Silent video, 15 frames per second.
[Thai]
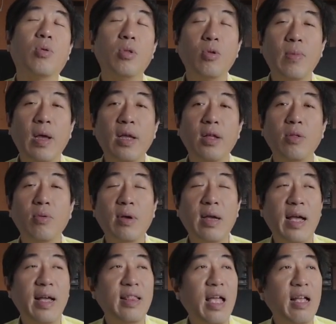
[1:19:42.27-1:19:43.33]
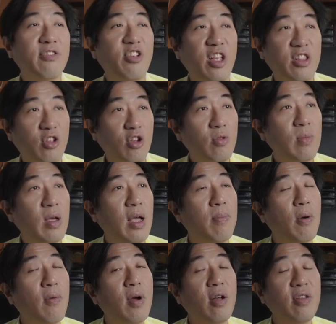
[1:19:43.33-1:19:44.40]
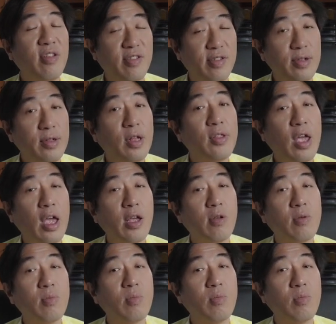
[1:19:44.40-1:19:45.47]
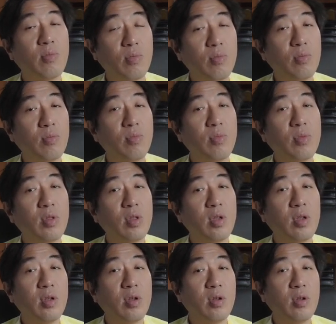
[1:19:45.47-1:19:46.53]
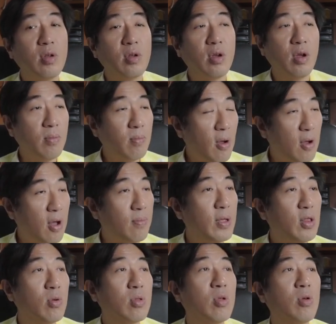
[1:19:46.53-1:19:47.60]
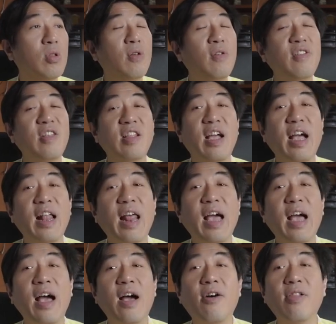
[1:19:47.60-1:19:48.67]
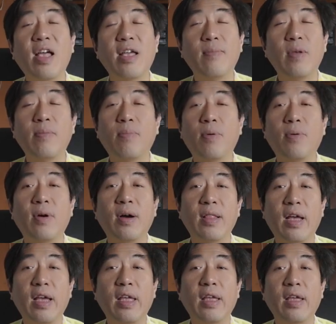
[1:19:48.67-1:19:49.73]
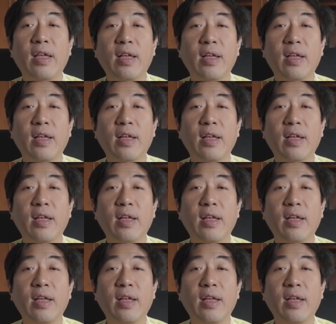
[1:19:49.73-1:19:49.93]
ทุกคนรู้ไหมลูกค้าทักแชทเข้ามาเพราะว่าเขาจะซื้อแล้วนะอืมก็บอกเขาไปตรงๆเลยว่าสินค้าราคาเท่าไหร่มีโปรอะไร